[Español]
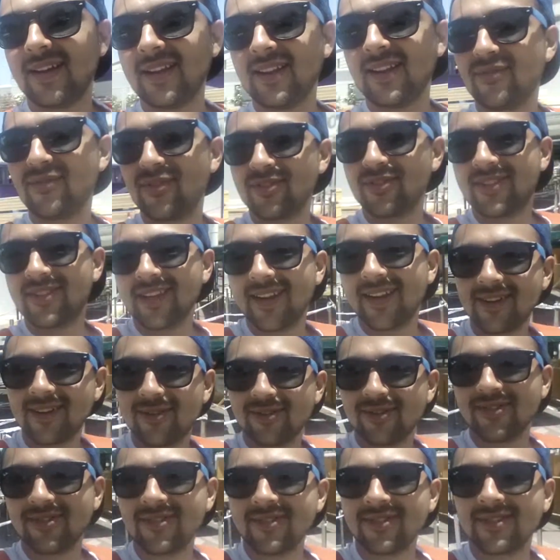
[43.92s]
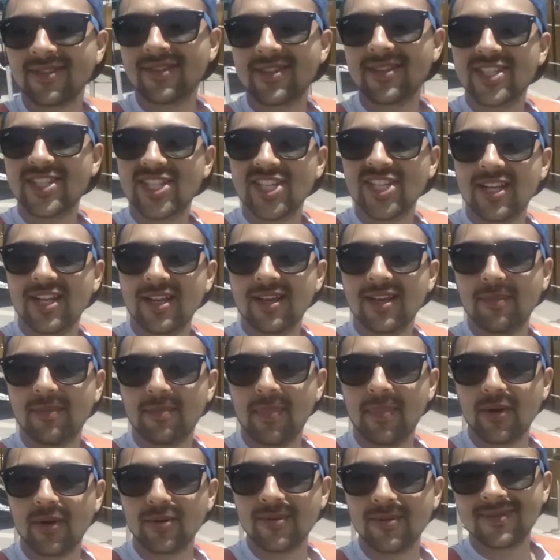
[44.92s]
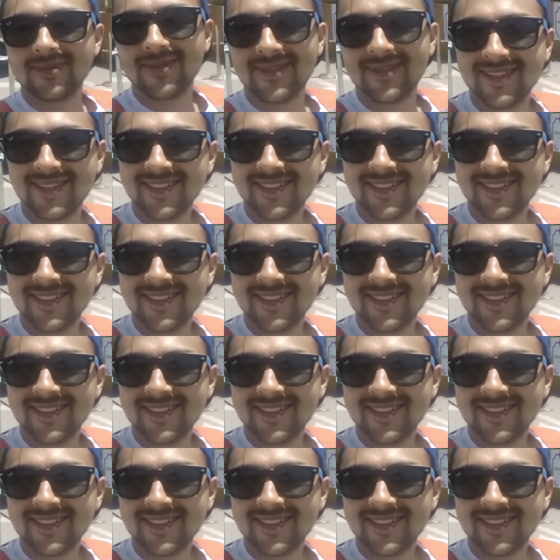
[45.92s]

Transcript: a la frontera con Chile-Perú.